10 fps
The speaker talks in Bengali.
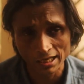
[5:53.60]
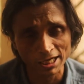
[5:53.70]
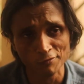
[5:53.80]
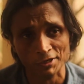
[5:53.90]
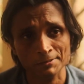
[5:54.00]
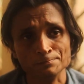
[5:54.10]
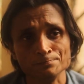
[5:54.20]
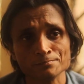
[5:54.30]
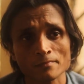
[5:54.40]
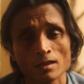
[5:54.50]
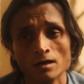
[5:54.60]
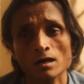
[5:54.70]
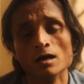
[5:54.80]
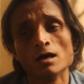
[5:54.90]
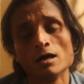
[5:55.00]
এনিওয়ে
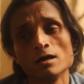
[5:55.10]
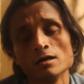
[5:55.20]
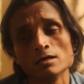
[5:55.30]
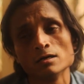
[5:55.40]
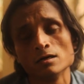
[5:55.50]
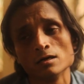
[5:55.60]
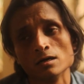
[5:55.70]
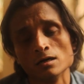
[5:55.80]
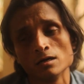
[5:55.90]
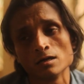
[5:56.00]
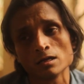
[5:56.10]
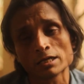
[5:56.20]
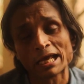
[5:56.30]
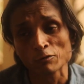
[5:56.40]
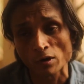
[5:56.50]
আর
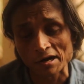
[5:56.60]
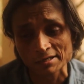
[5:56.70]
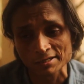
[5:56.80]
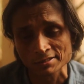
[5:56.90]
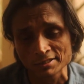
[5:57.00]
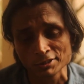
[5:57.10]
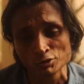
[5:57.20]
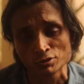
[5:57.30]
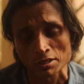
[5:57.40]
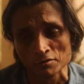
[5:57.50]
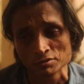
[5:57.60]
কেন আর্টের কাছ থেকে কিছু চাওয়া